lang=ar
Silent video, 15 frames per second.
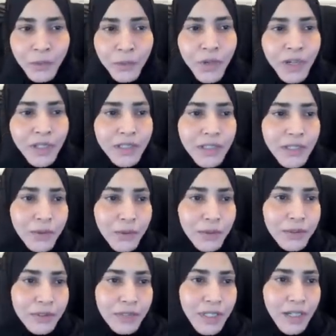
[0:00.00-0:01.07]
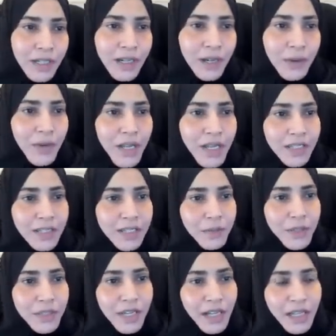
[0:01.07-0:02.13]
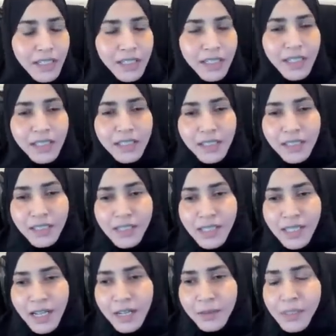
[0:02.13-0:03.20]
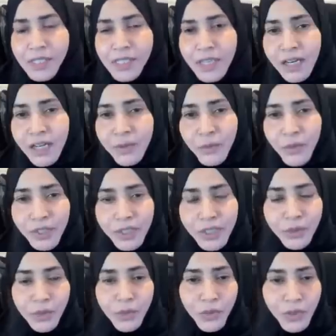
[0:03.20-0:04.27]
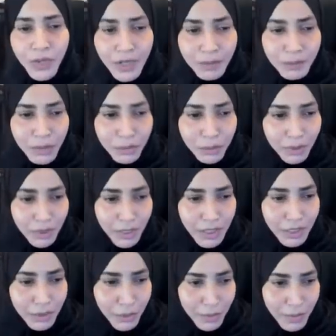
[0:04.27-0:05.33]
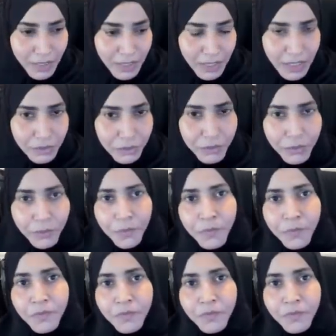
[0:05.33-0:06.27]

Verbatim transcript: أحييكن أخواتي بتحية الإسلام السلام عليكم ورحمة الله وبركاته